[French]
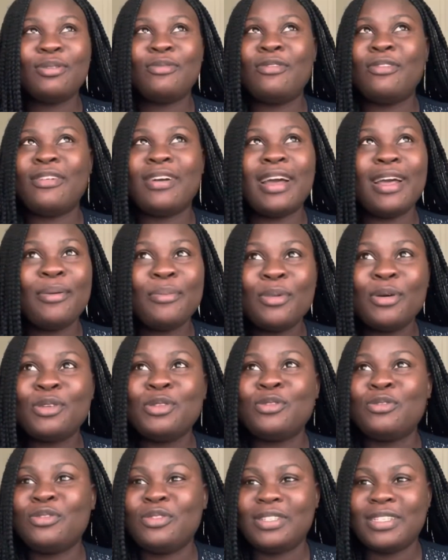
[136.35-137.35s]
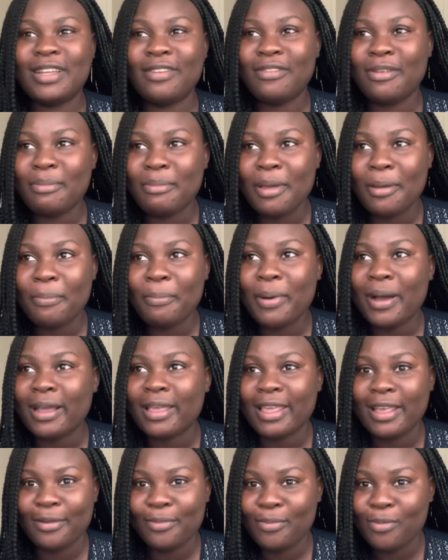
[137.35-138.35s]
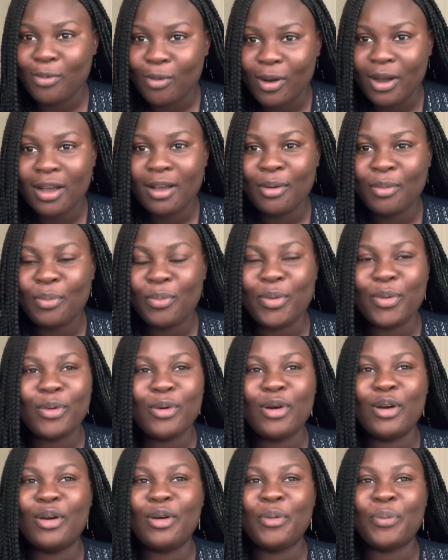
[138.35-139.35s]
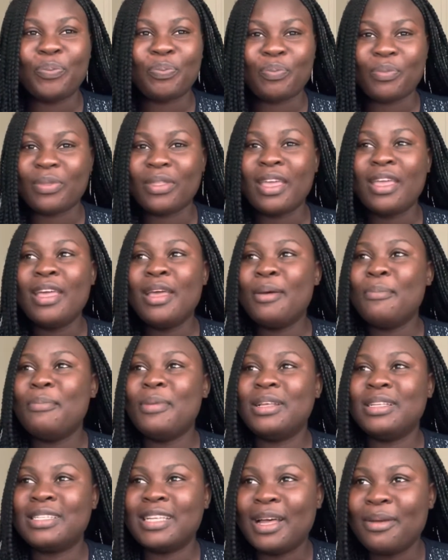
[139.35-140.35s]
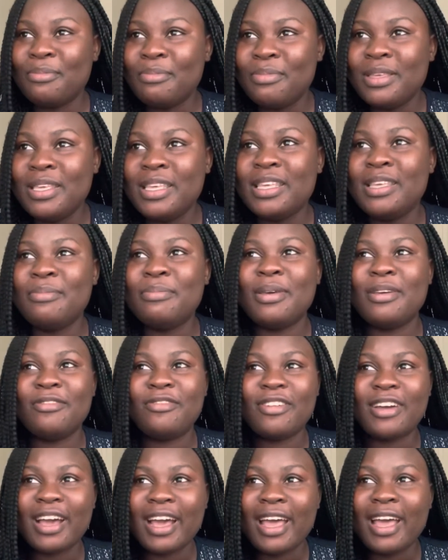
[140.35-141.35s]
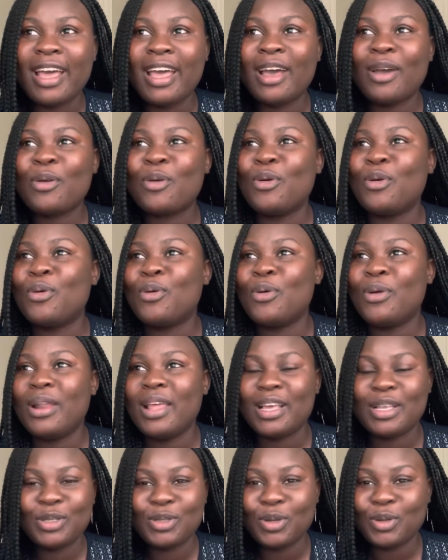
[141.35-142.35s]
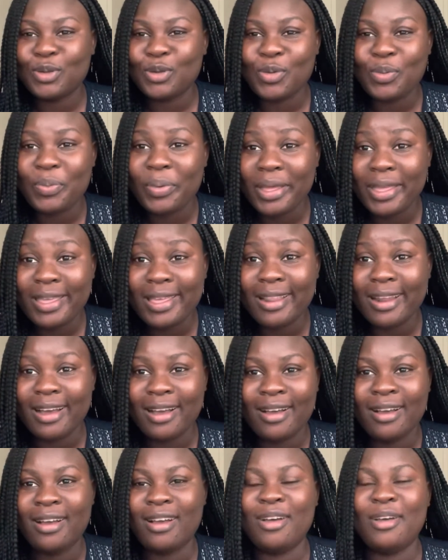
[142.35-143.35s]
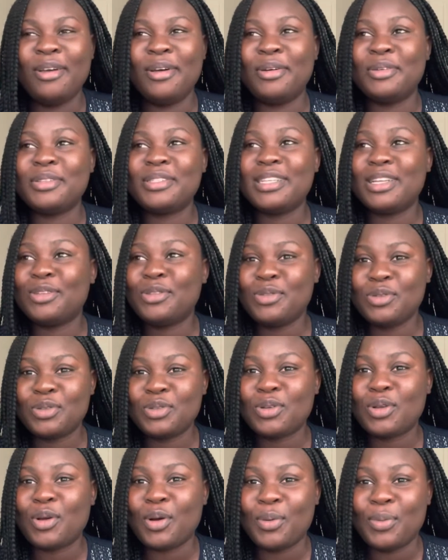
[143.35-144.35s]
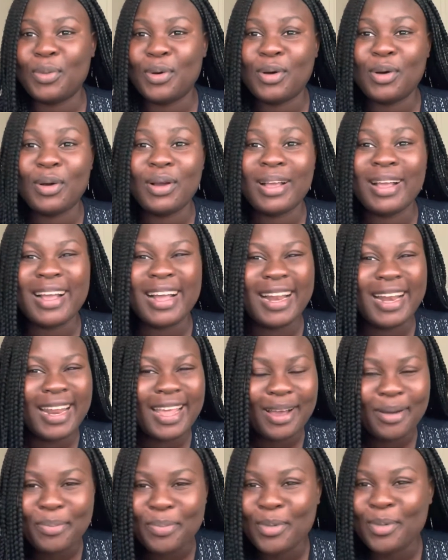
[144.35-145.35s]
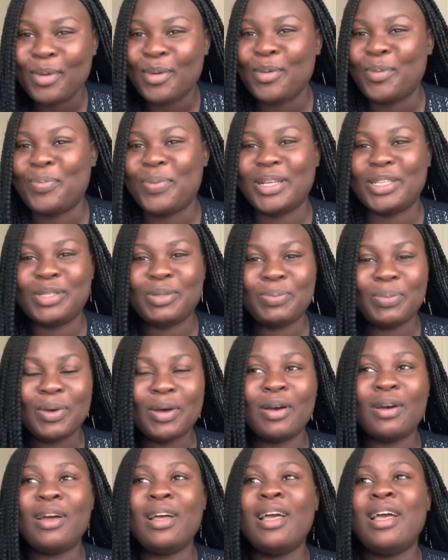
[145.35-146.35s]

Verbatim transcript: Vraiment, je vous ne savais même pas à quel point pour... Euh, mes amis, mes frères congolais qui sont au pays là, euh, on sait tous comment on galère pour le passeport.